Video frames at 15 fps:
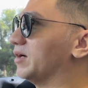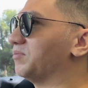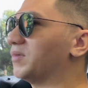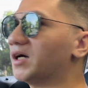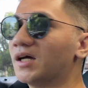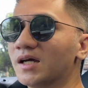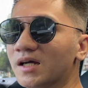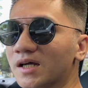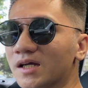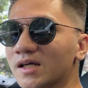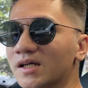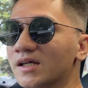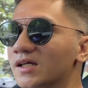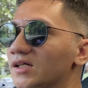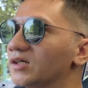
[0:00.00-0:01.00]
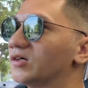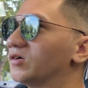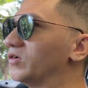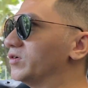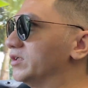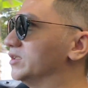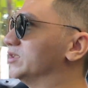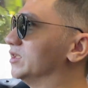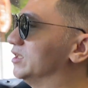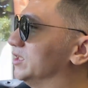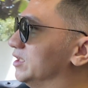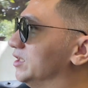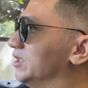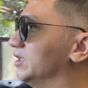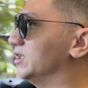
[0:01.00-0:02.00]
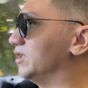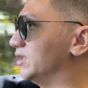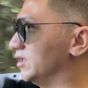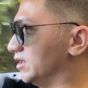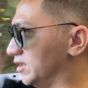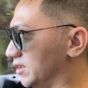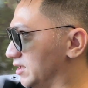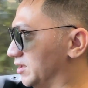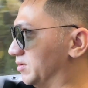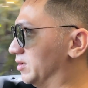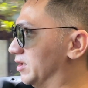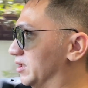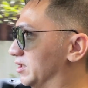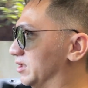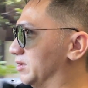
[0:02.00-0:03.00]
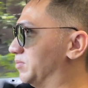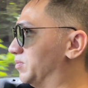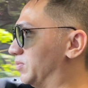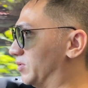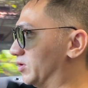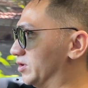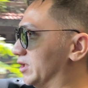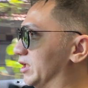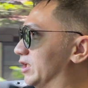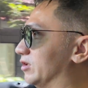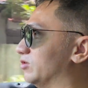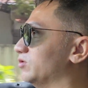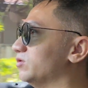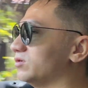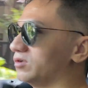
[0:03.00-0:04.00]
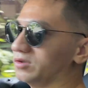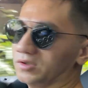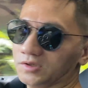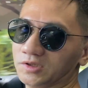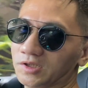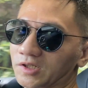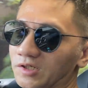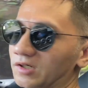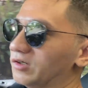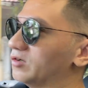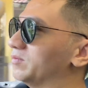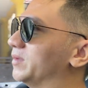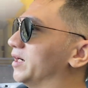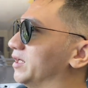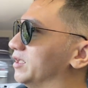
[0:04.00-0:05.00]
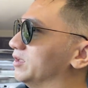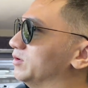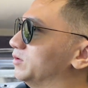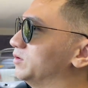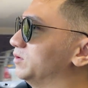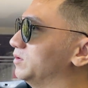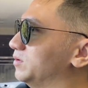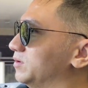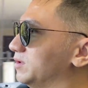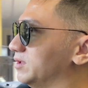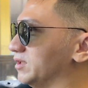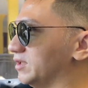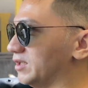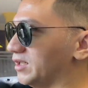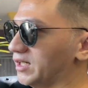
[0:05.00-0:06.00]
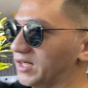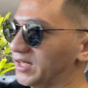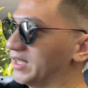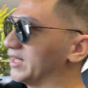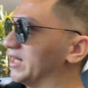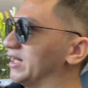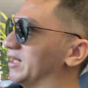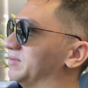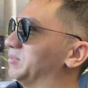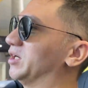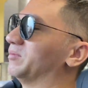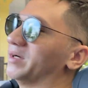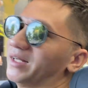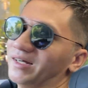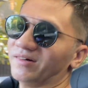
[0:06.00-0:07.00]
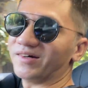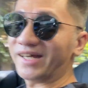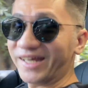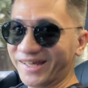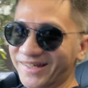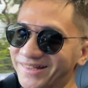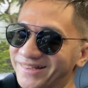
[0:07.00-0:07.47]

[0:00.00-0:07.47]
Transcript: apa kondisi uh, eh, proyek itu kondisi rumah itu nah, kita lihat bareng-bareng oke okay?